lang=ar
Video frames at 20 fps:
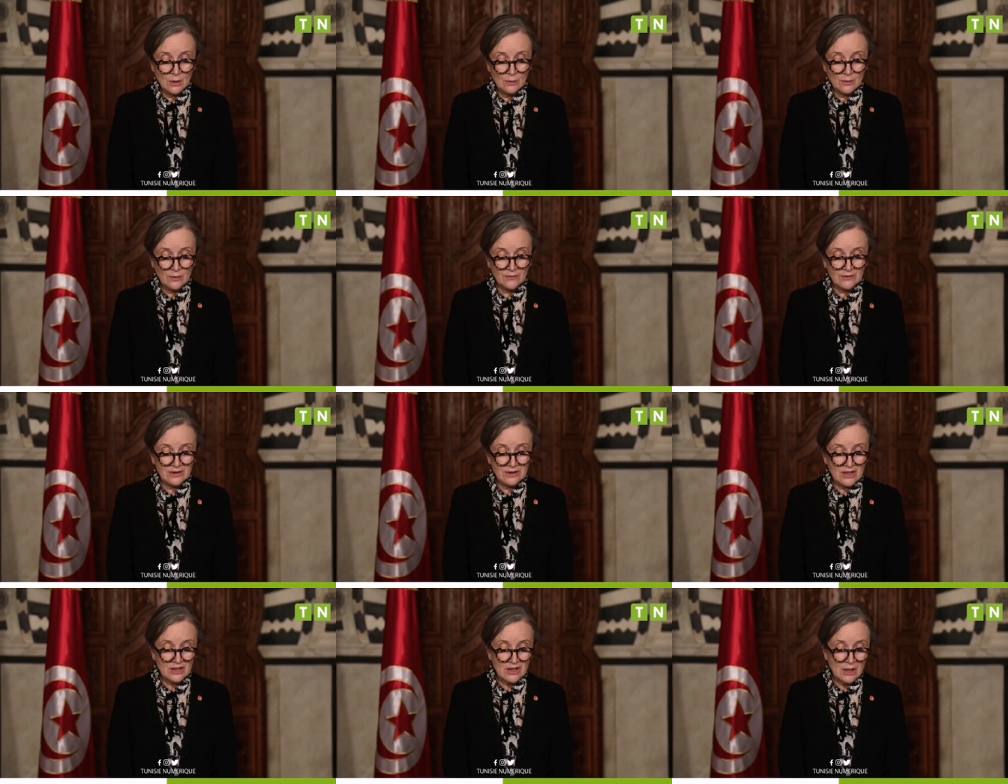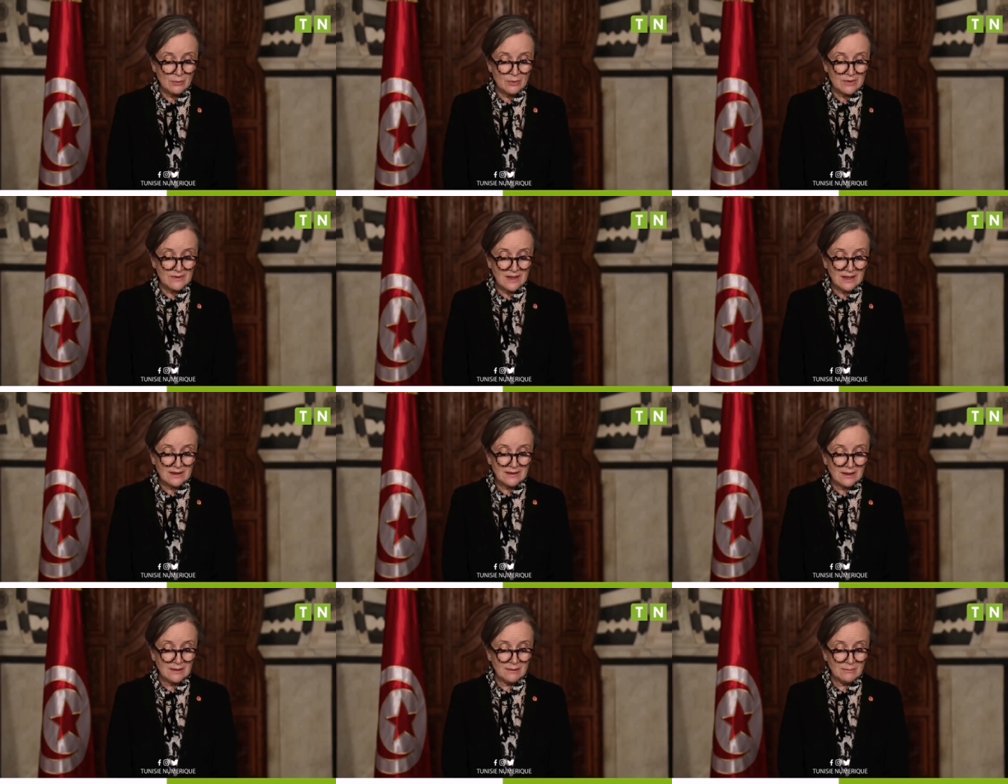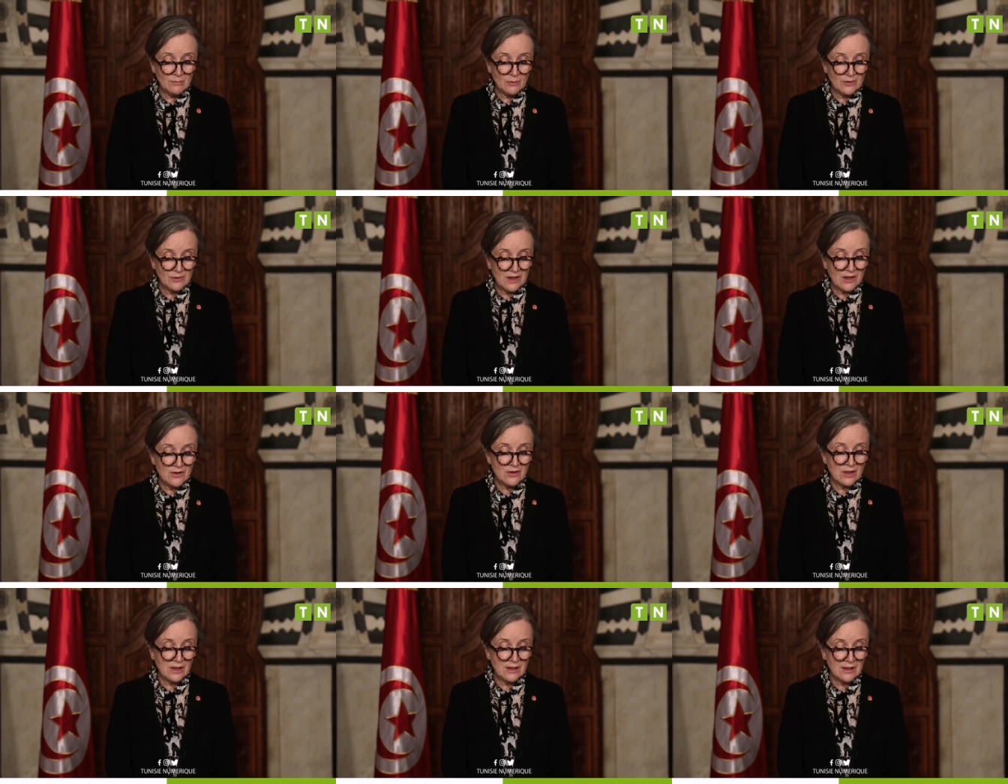وفي التجاوزات
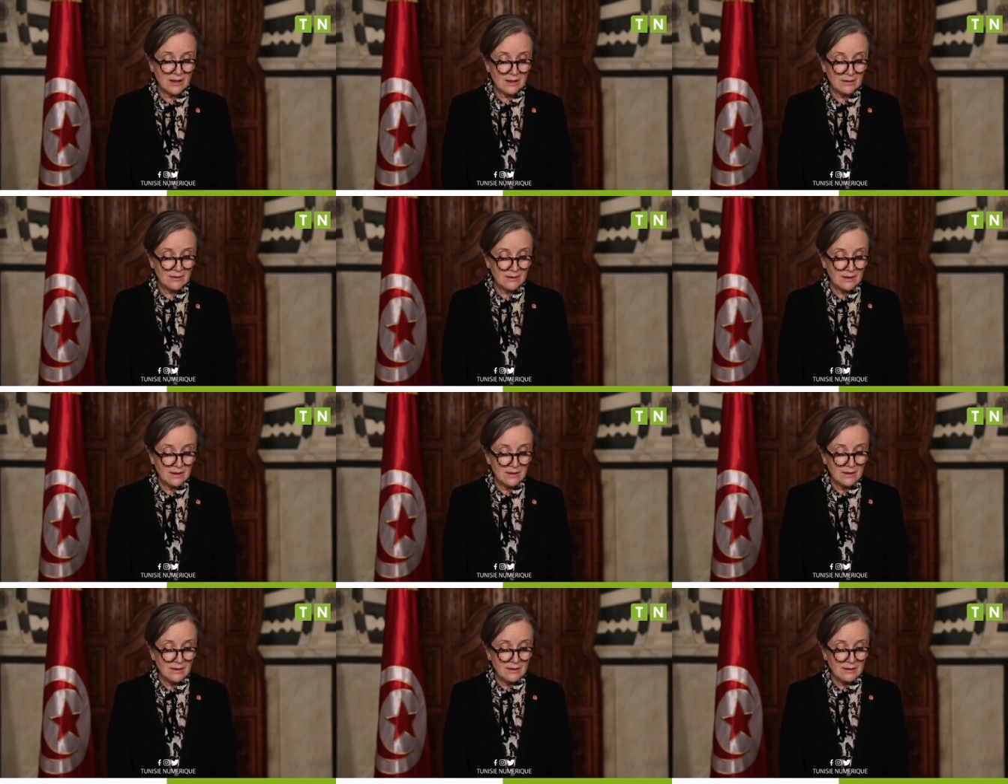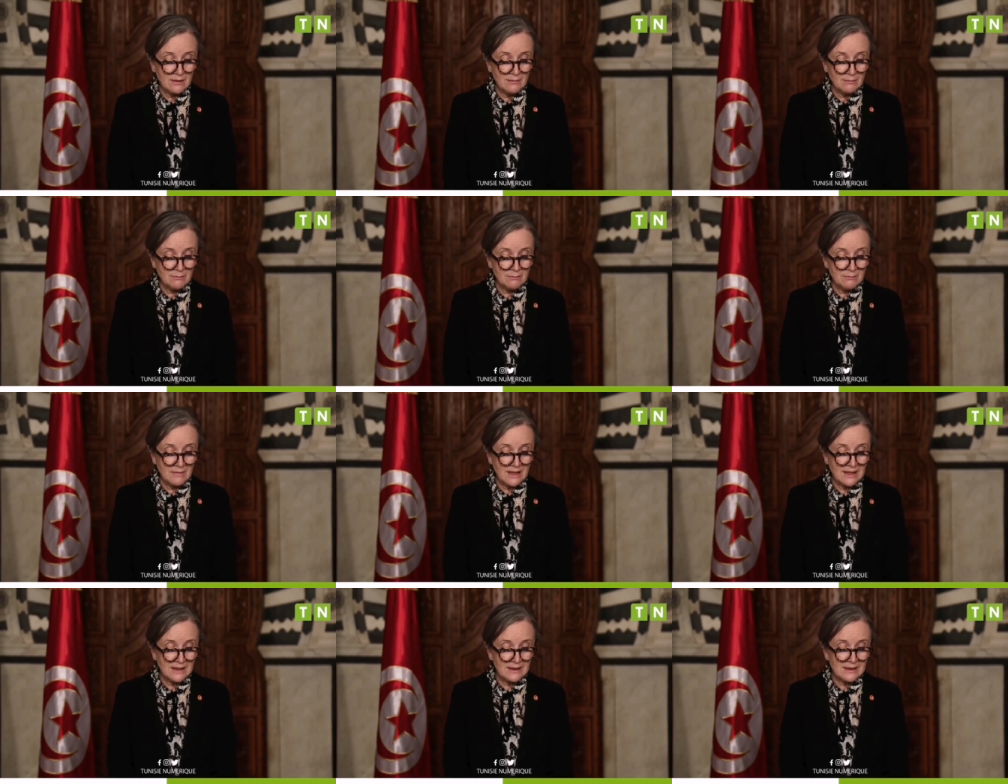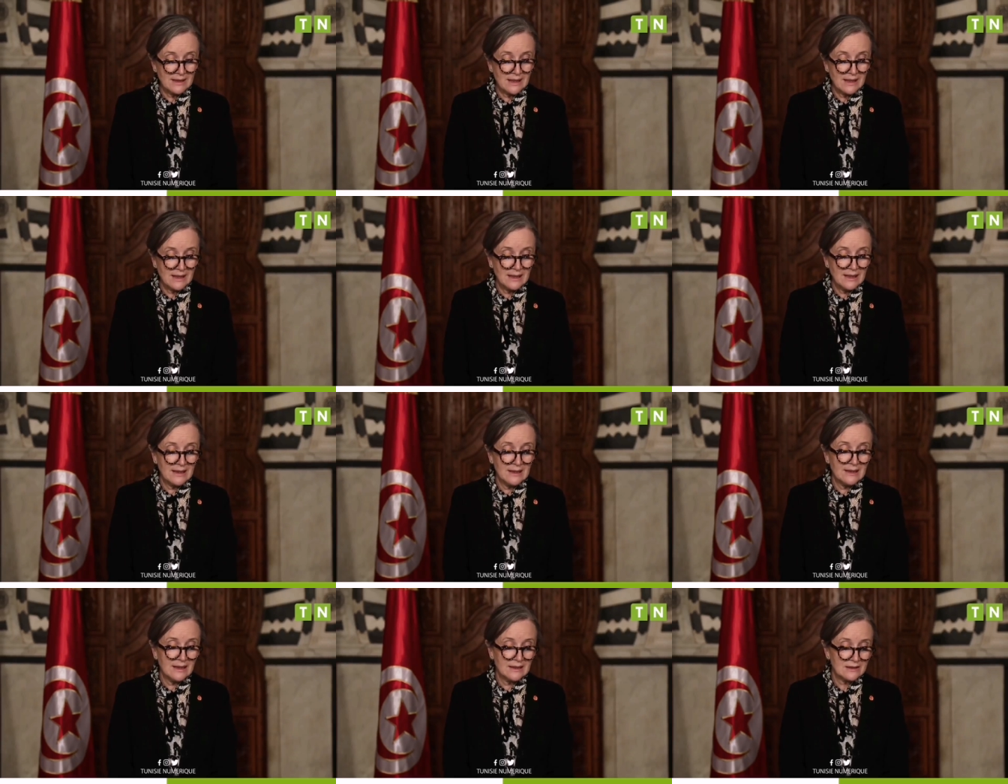المسجلة ما هي
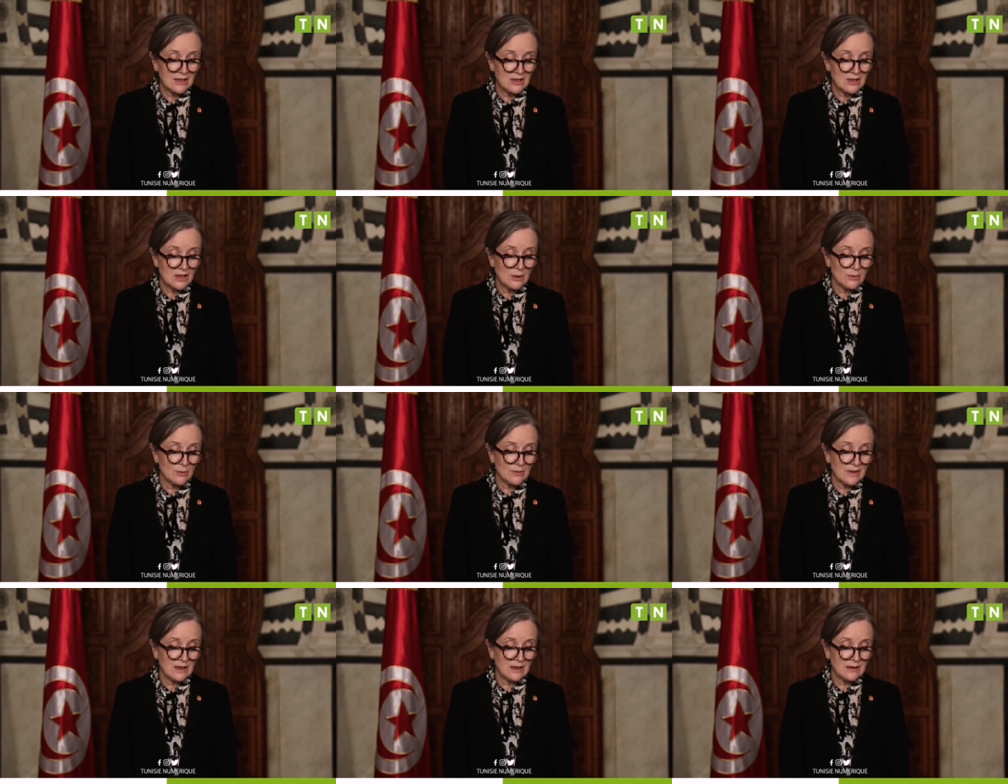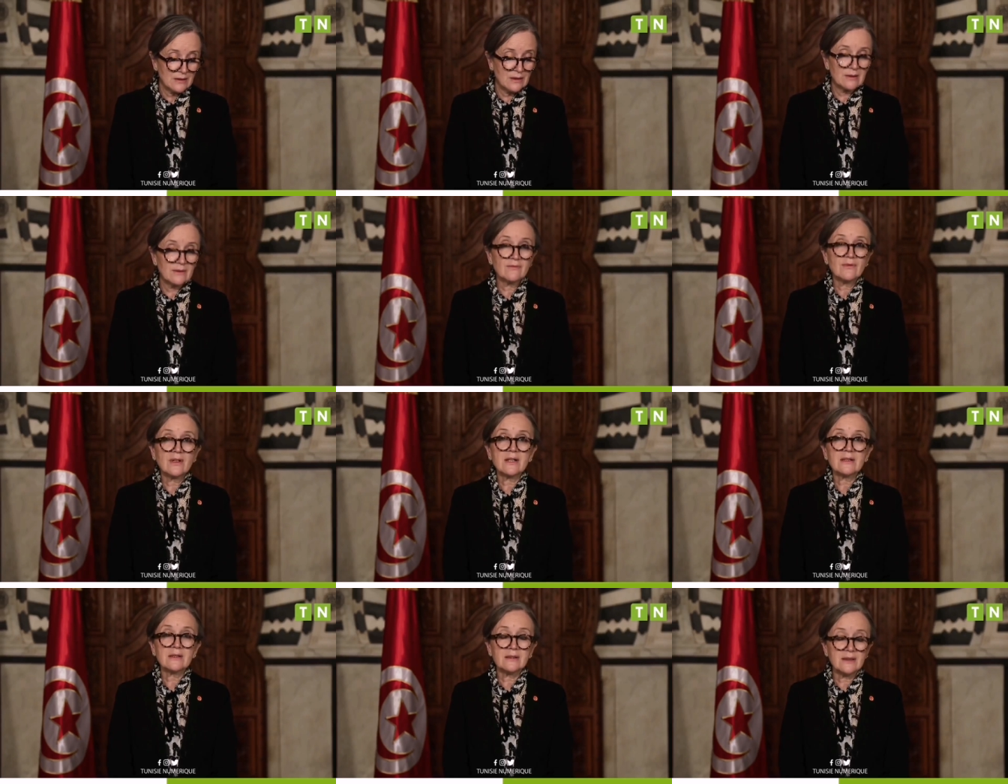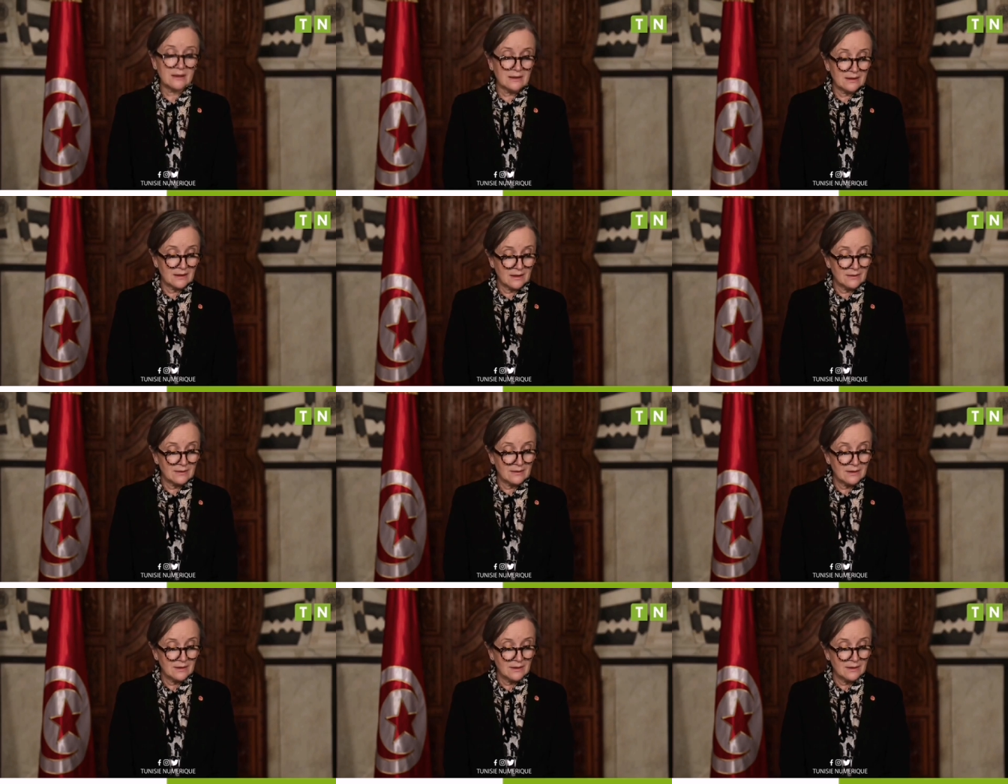إلا تجاوزات فردية